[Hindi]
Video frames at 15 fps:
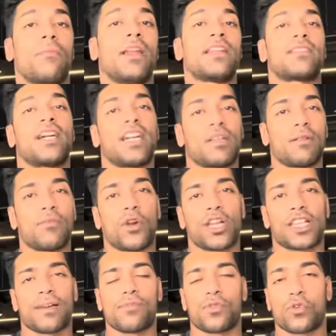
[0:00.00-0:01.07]
मैंने स्टार्टिंग में बोला
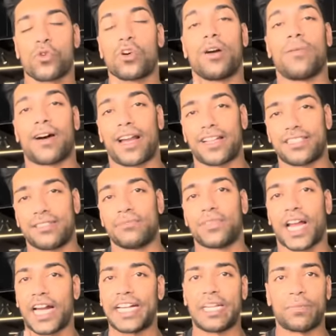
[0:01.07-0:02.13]
था आप लोगों को हमारा जिम
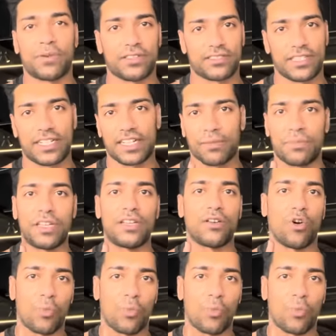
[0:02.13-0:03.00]
90 परसेंट अभी